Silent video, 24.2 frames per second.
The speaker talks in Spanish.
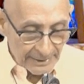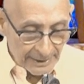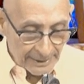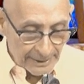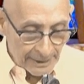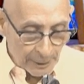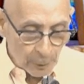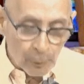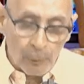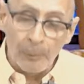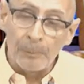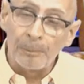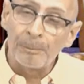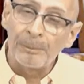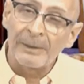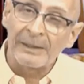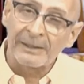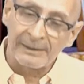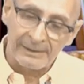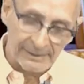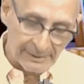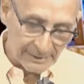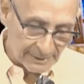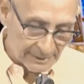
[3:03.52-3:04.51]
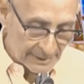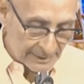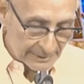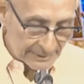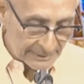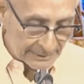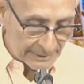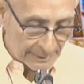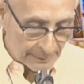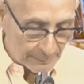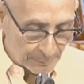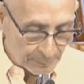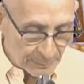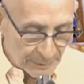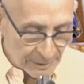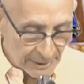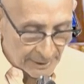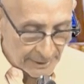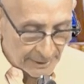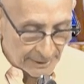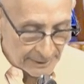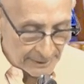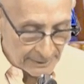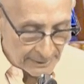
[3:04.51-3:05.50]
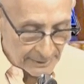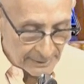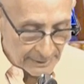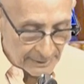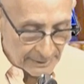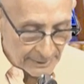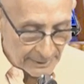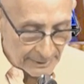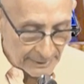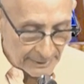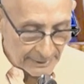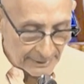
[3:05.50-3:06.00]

Y quisiera compartirles también